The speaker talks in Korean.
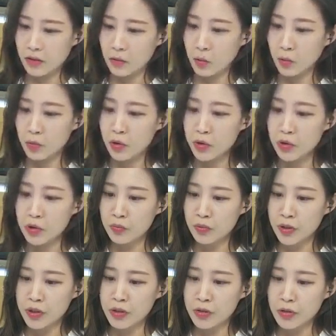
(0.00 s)
그 노무현 정부
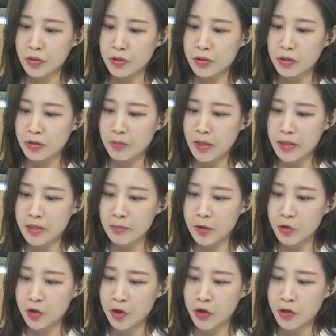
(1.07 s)
시절 지금 말씀해
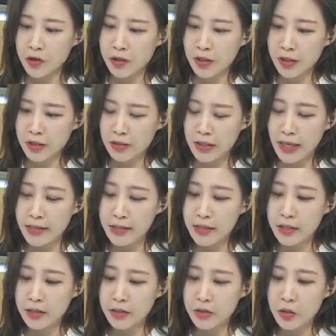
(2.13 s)
주셨는데
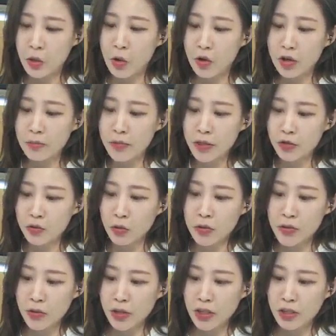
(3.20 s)
당시에는 네. 저금리
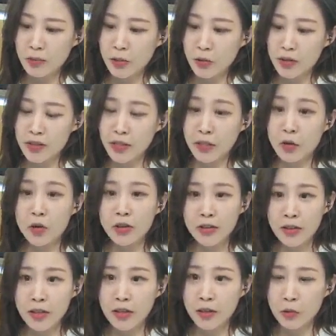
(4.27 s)
유동성의 힘이 굉장히
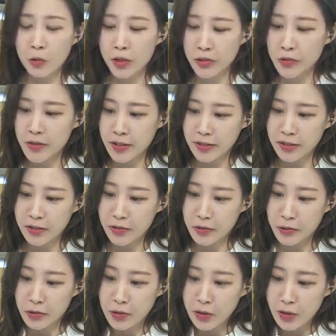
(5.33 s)
컸다고
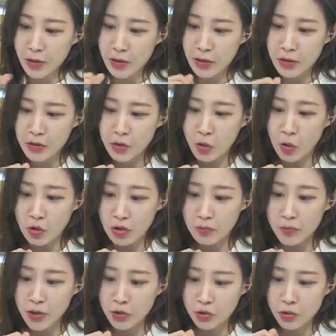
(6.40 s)
하셨잖아요. 네.
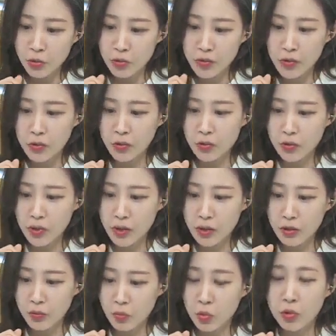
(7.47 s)
저금리
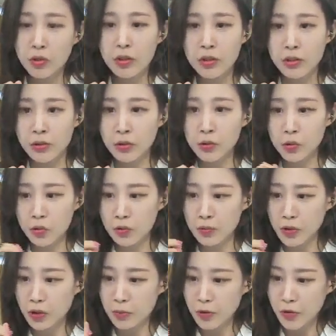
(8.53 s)
유동성이 뭔가요? 조금
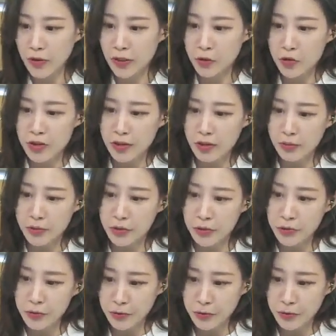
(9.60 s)
설명을 해 주신다면요.